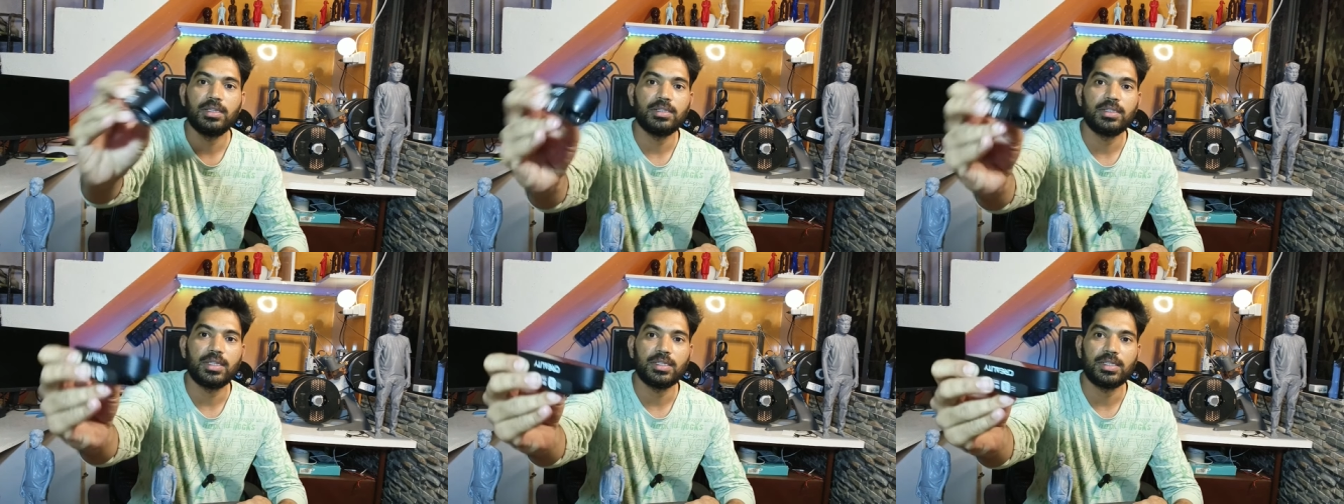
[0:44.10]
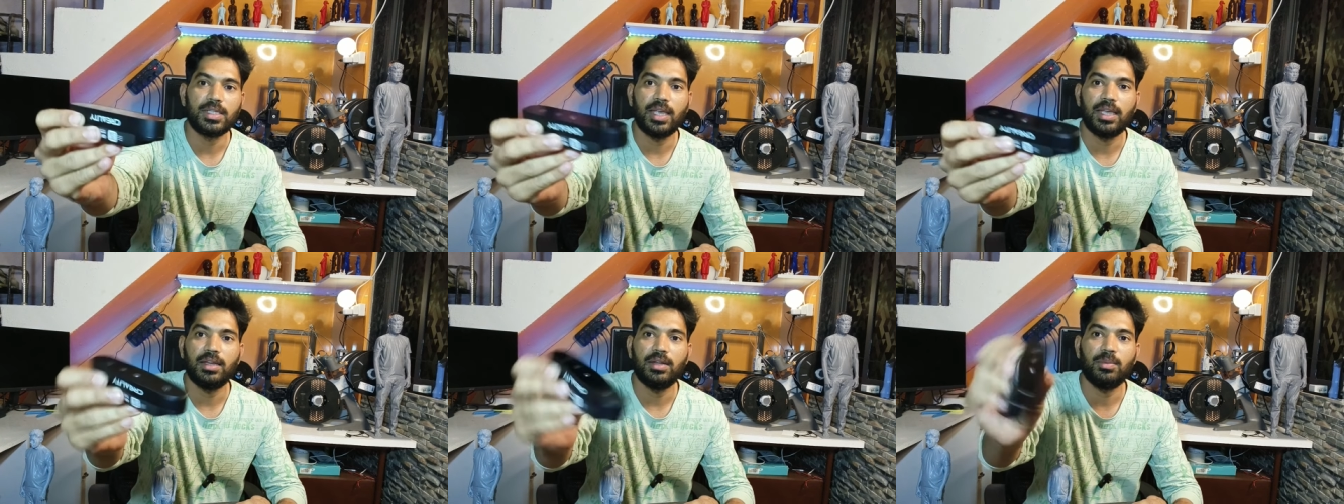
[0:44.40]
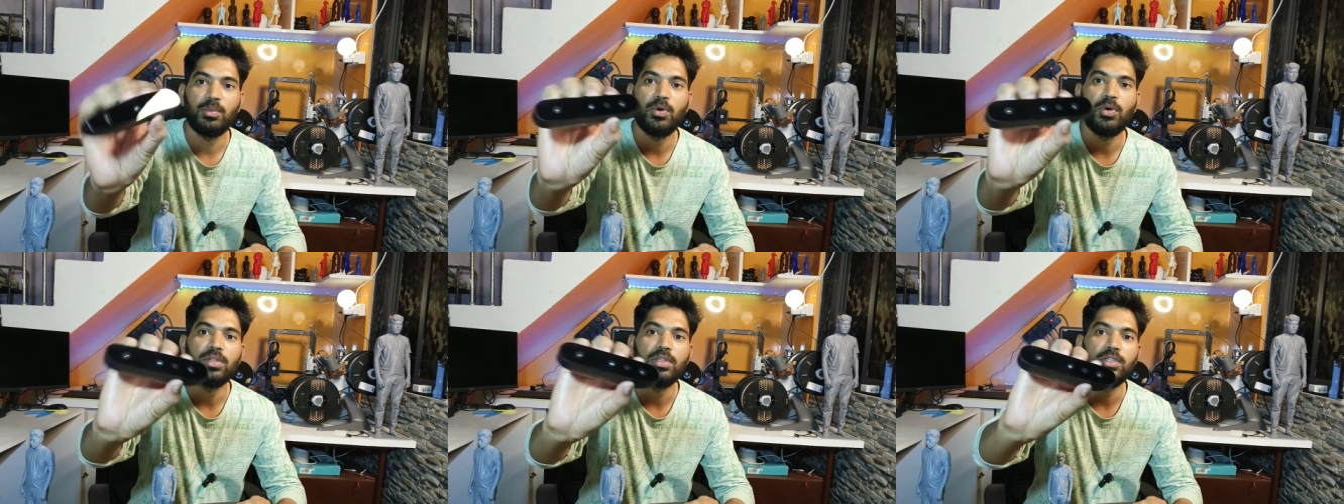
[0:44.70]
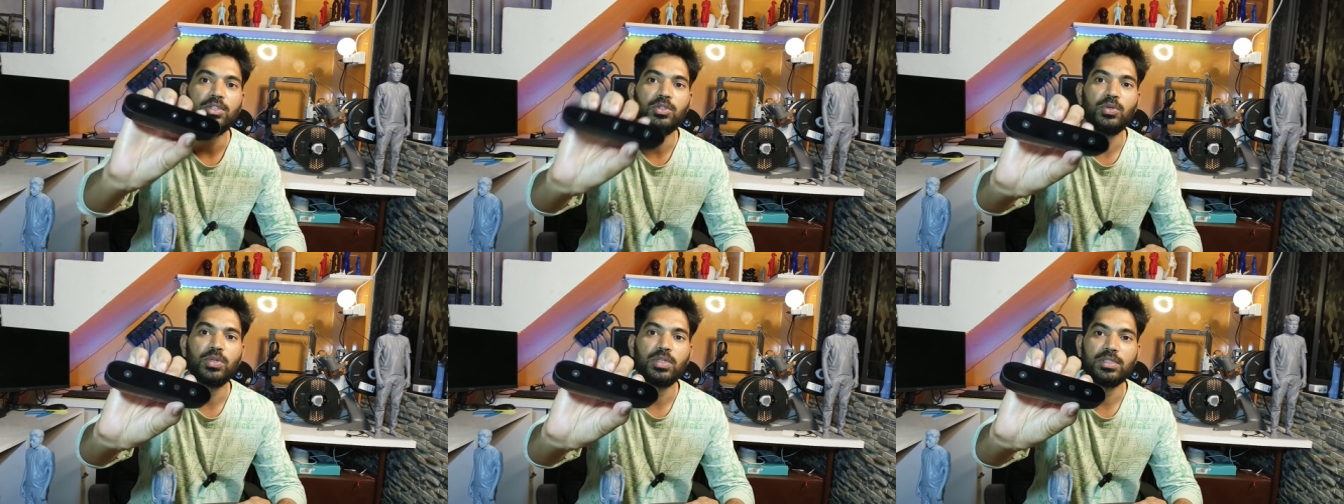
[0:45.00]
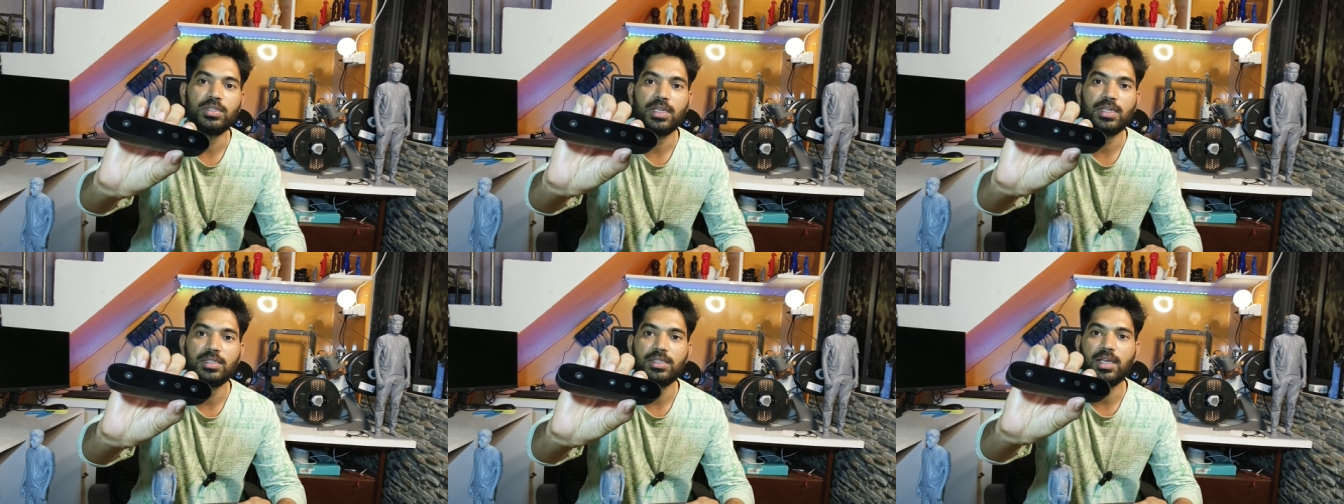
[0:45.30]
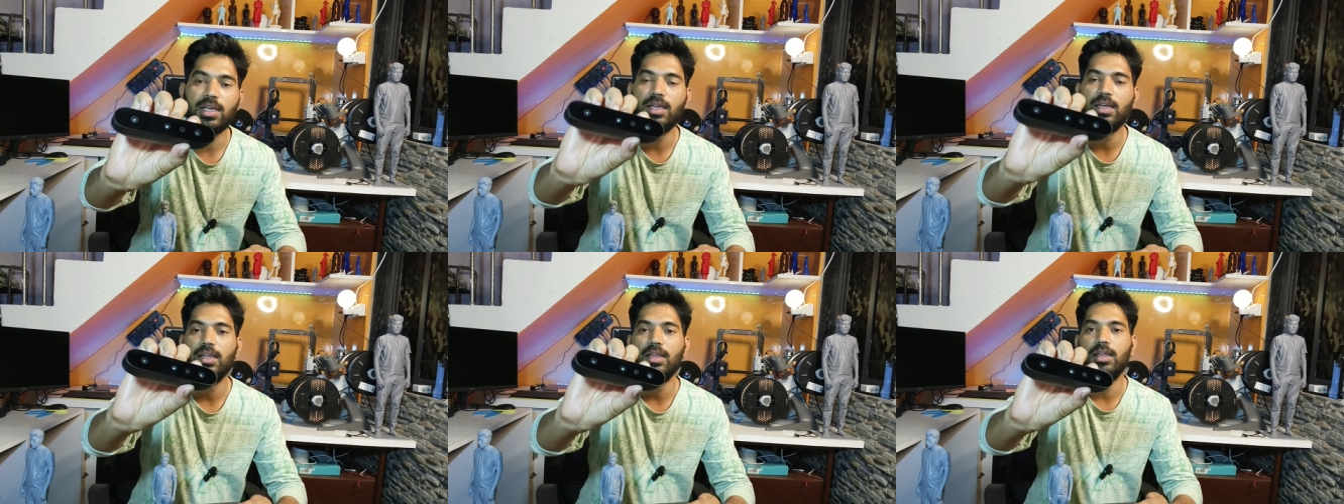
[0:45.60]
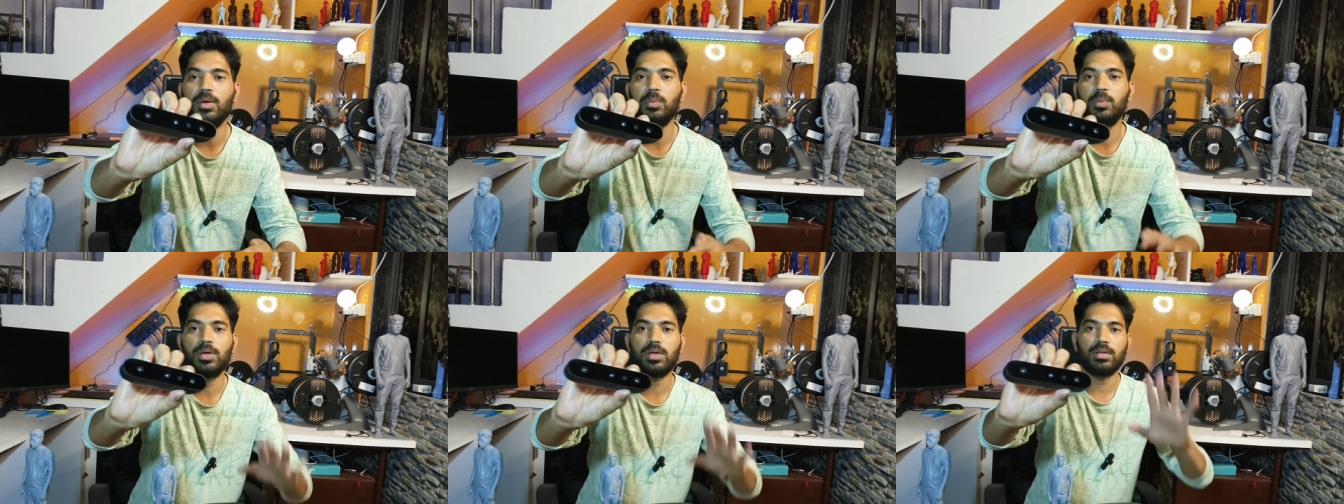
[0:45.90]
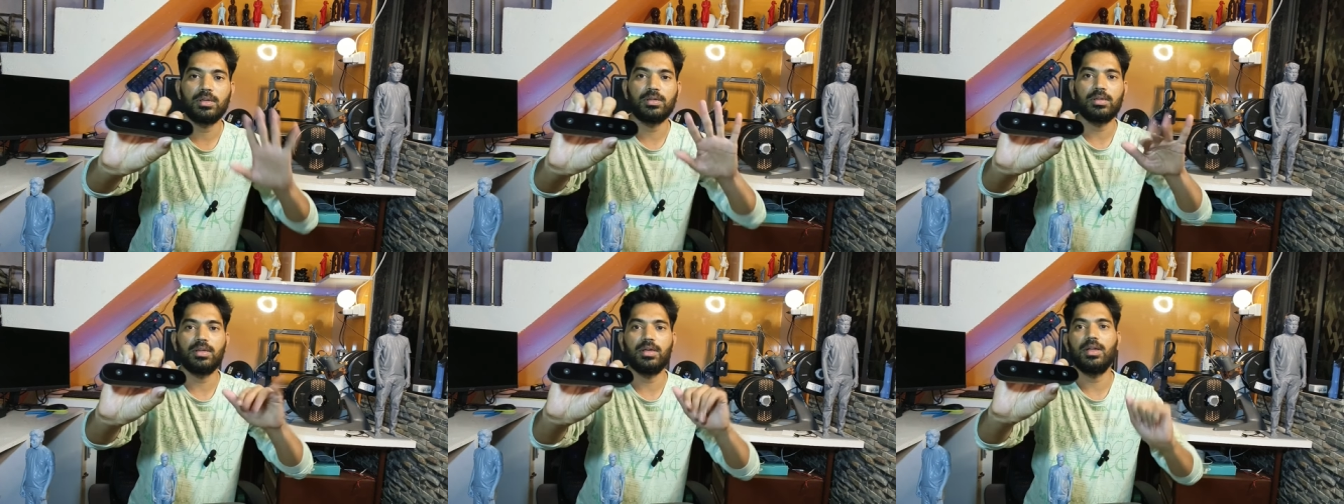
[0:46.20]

इसका स्कैनर बहुत ही छोटी साइज़ का है लगभग